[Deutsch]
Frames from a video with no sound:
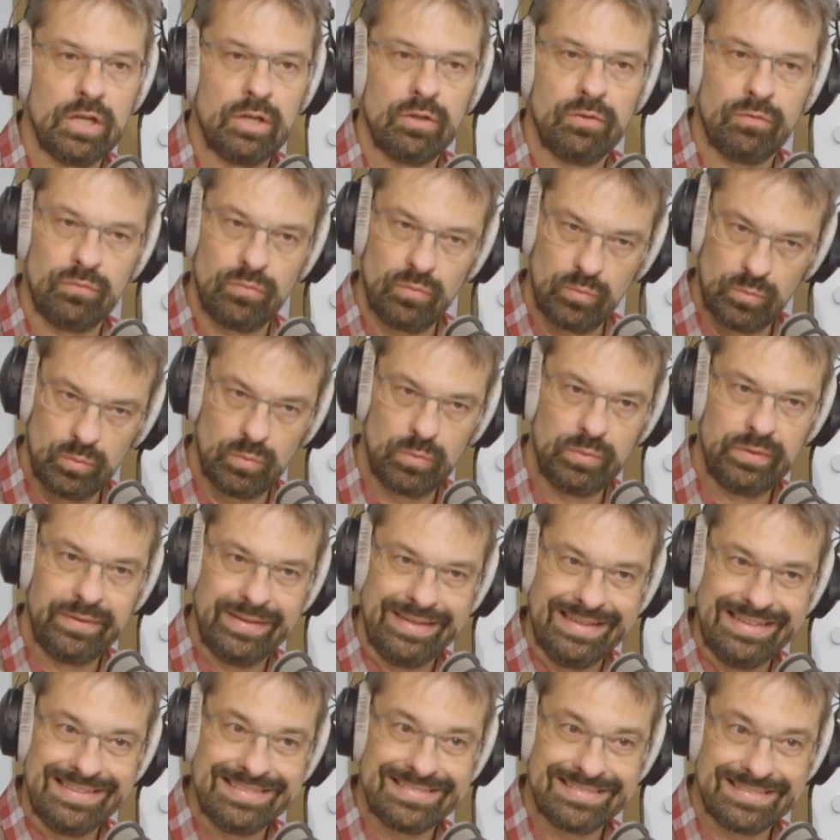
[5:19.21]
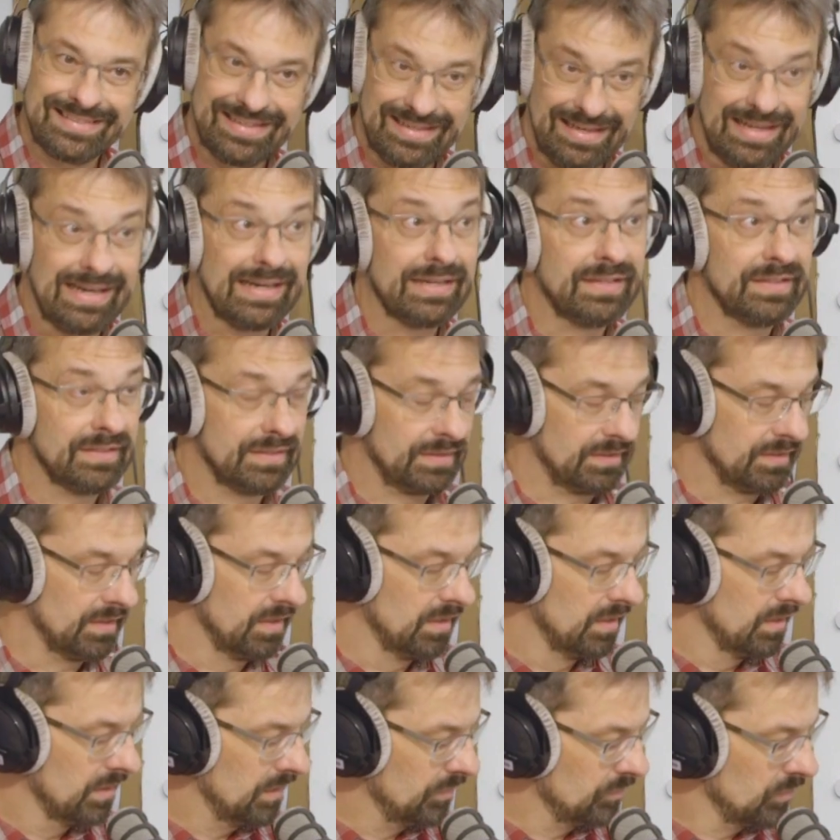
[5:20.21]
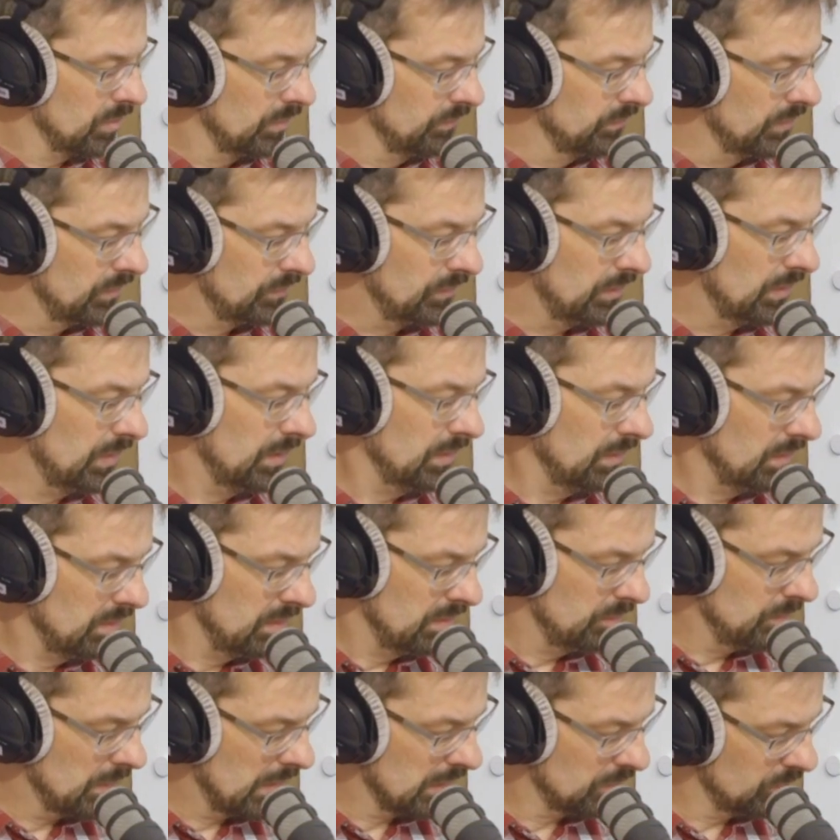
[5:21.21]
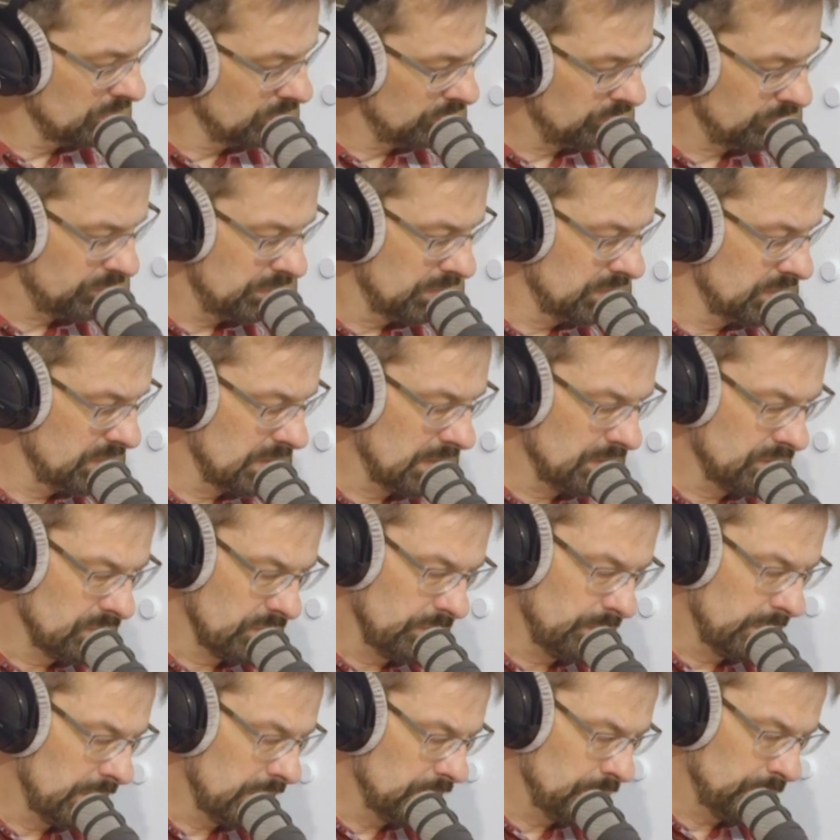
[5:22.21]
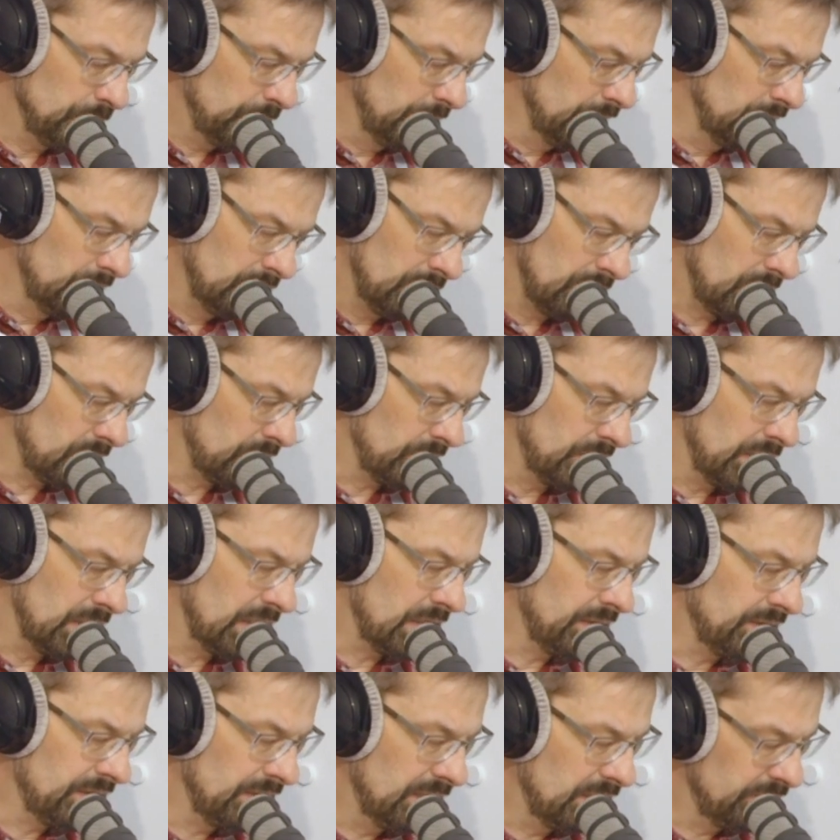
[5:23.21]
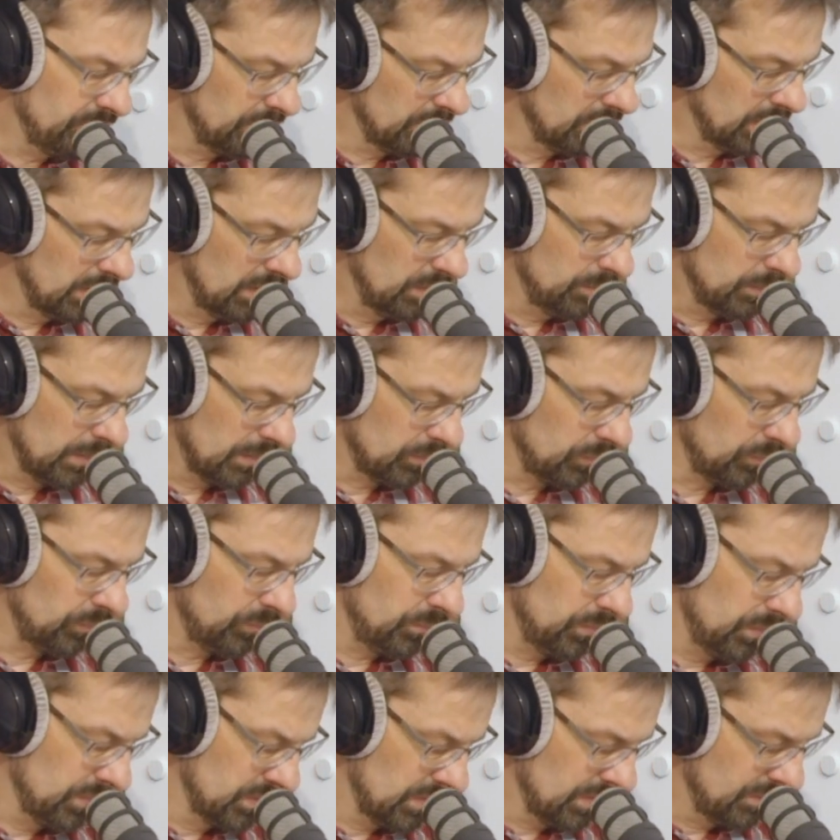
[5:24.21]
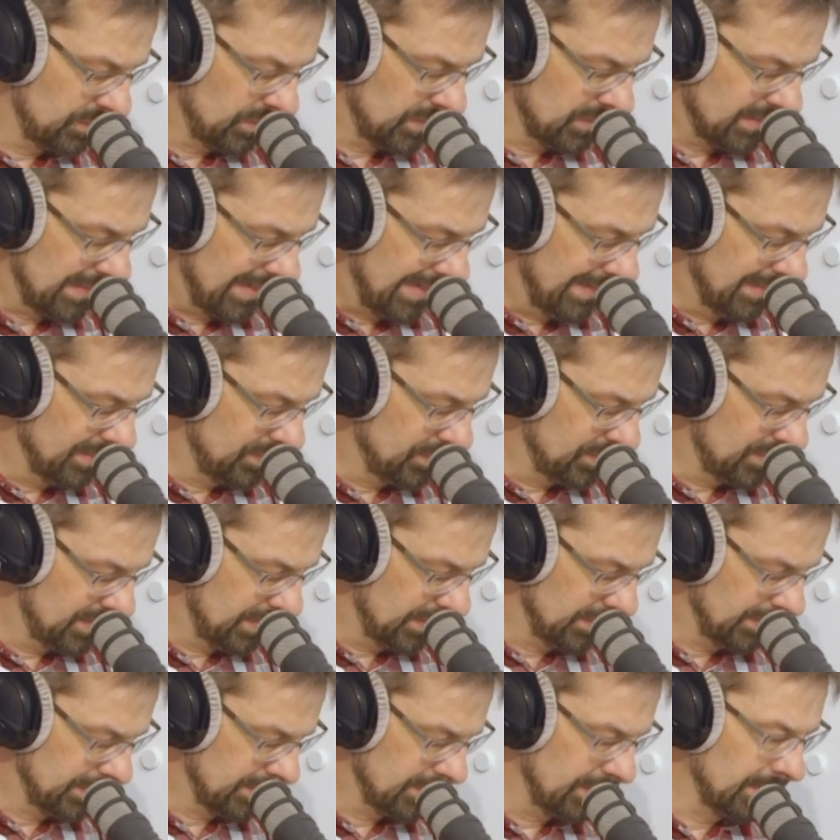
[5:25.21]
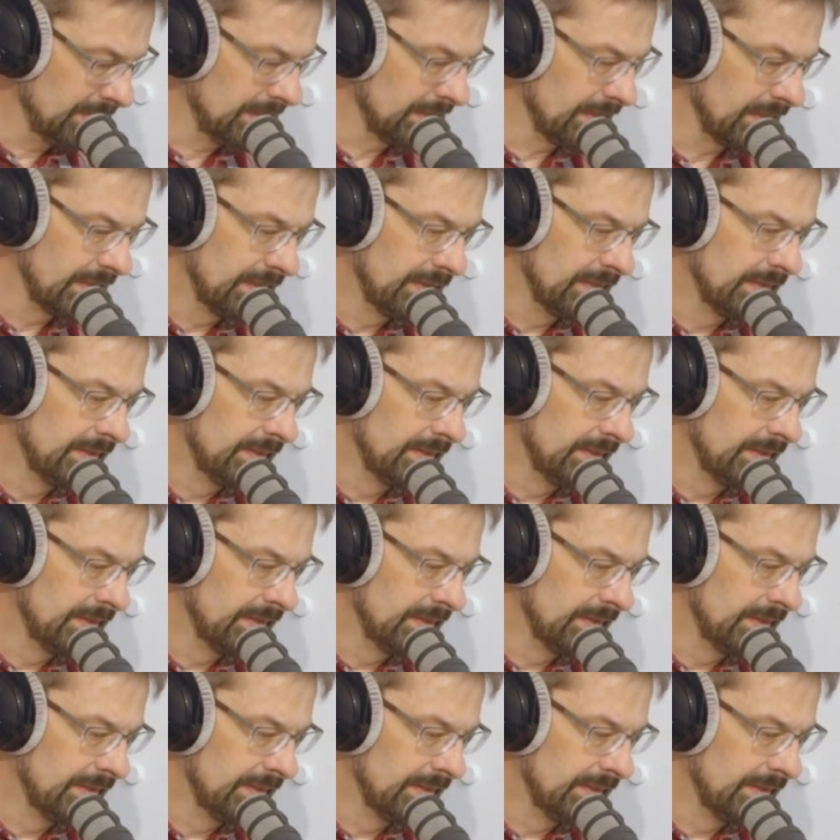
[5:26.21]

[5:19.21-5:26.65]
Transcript: Sohn ist gleich. Das können wir sehen in Markus 14 zum Beispiel, auch in den anderen Evangelien, Markus 14, Vers 61.